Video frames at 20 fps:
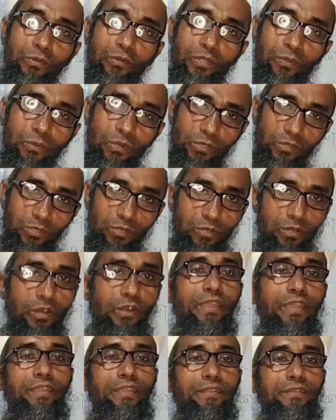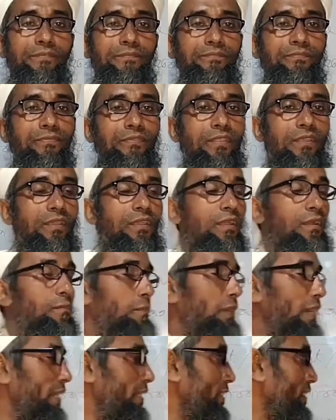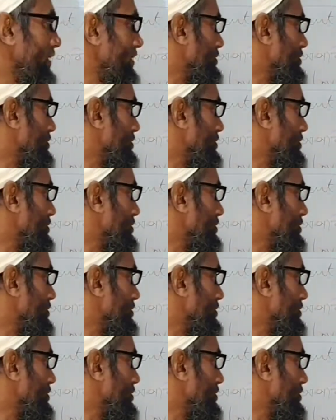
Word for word: এর পরিবর্তন হয় মাই